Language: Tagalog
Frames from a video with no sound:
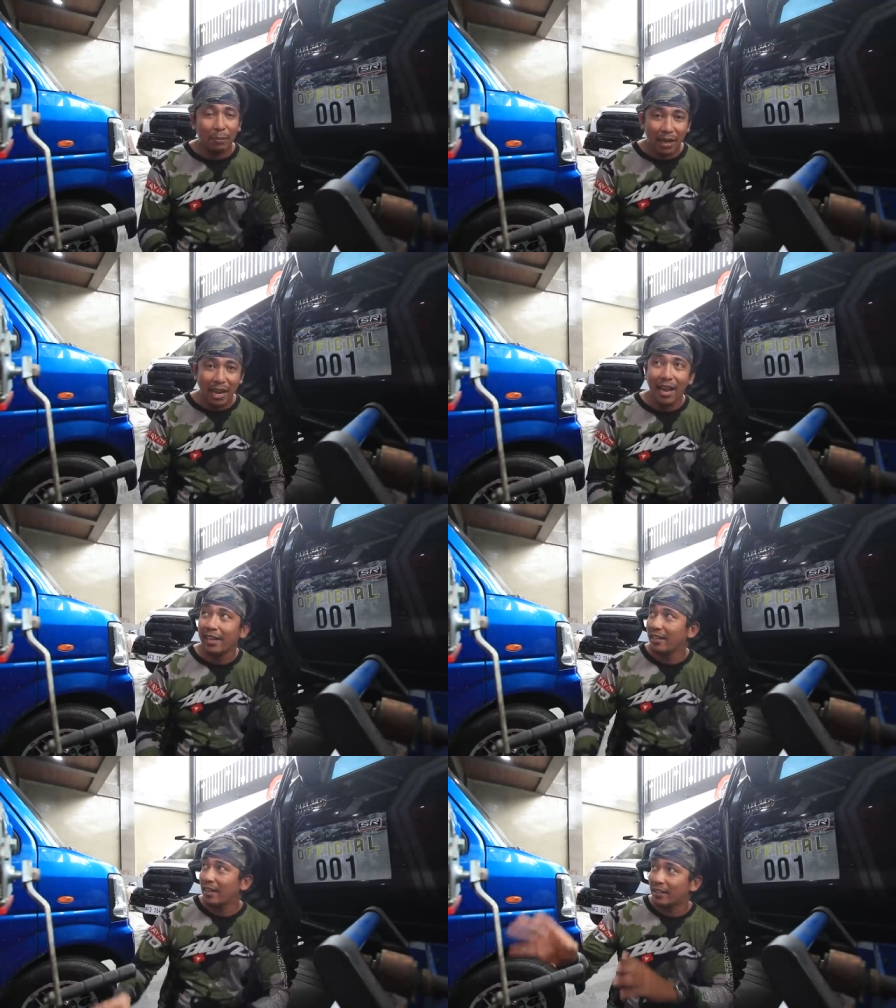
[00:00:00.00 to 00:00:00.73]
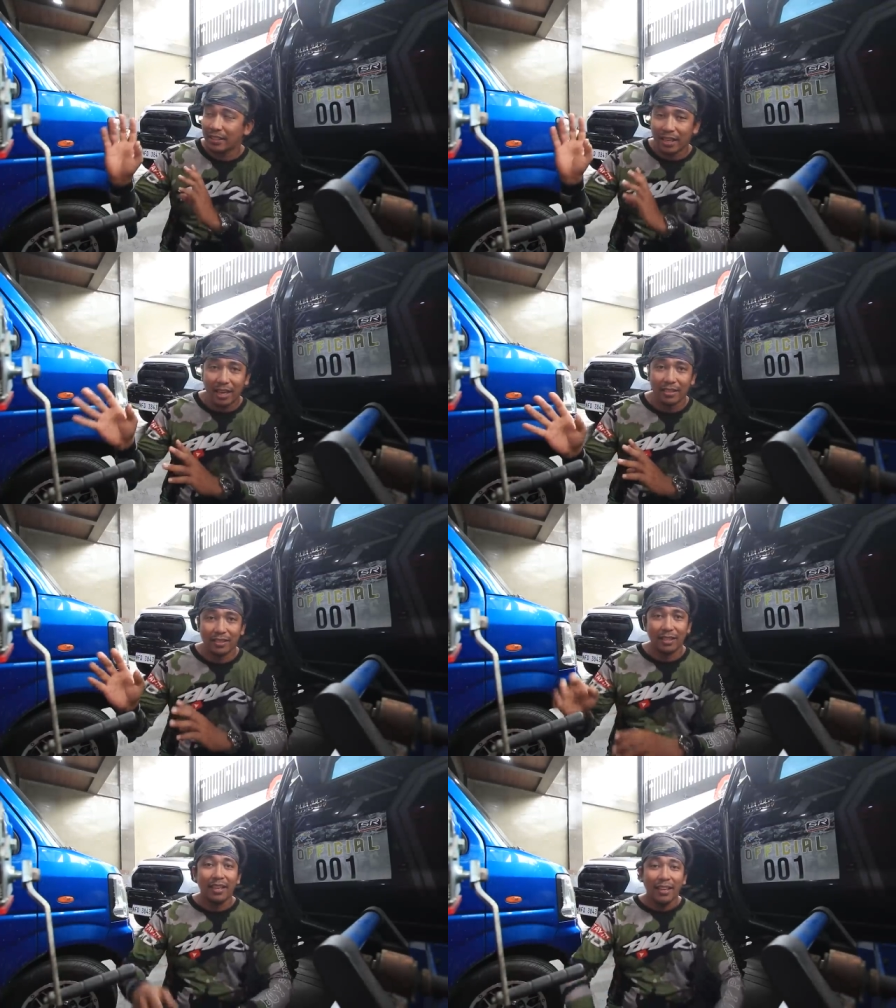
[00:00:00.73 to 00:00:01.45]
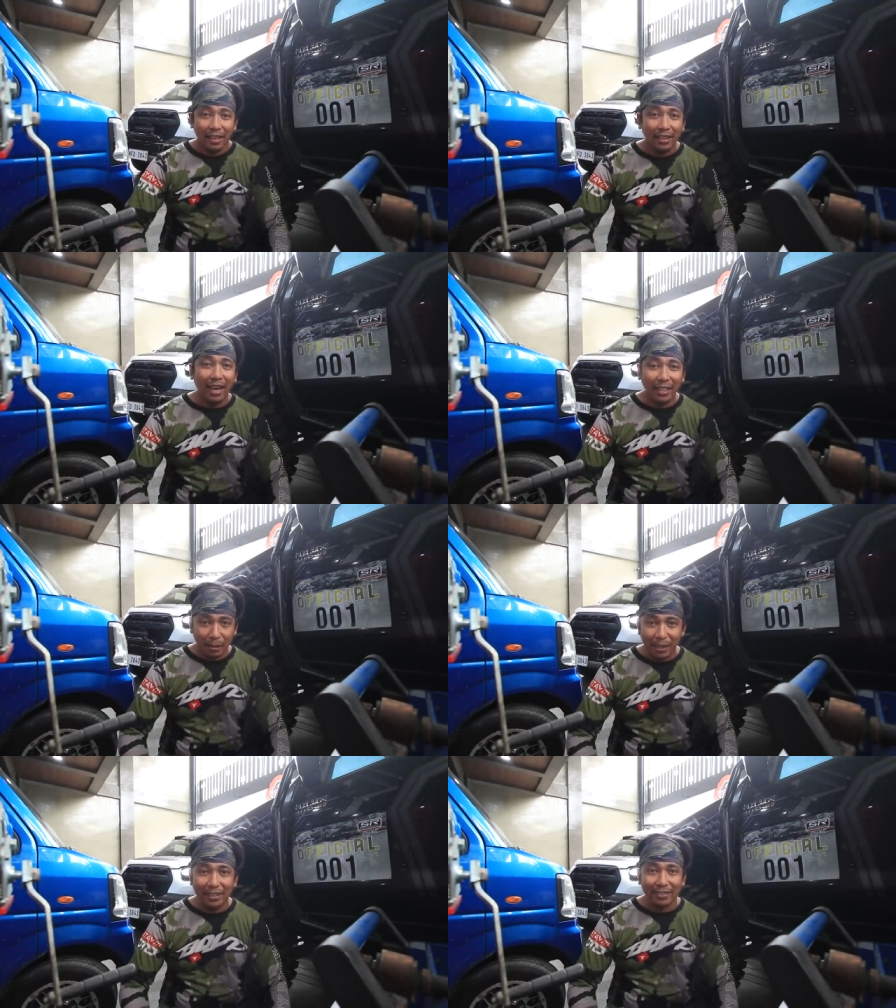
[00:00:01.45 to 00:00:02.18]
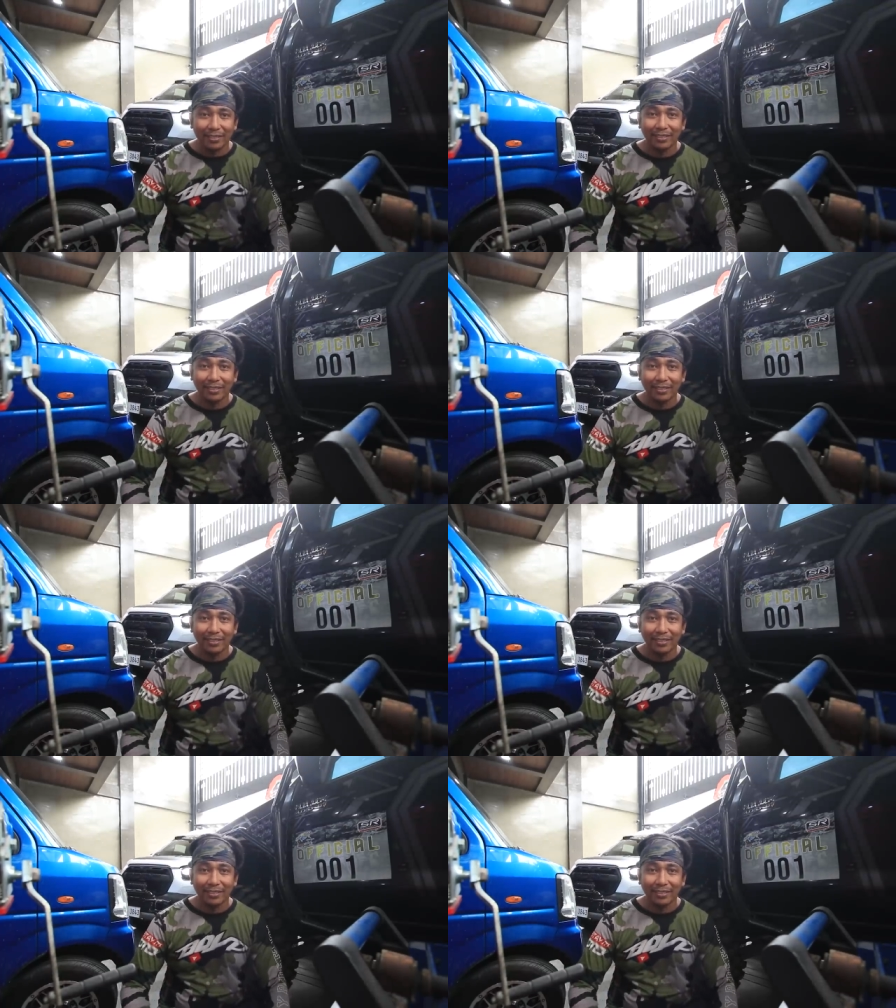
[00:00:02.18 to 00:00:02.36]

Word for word: na bagahe hanggang sa taas. Kaya naman!